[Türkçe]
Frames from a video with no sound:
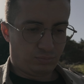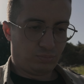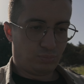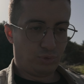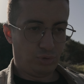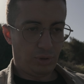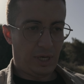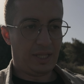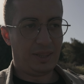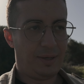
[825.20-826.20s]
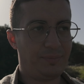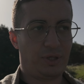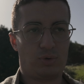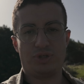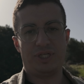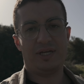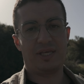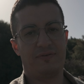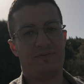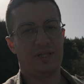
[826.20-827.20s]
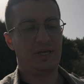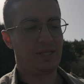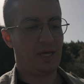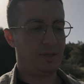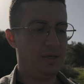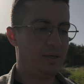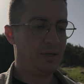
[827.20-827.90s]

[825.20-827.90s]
bu anlamda koşarken falan yani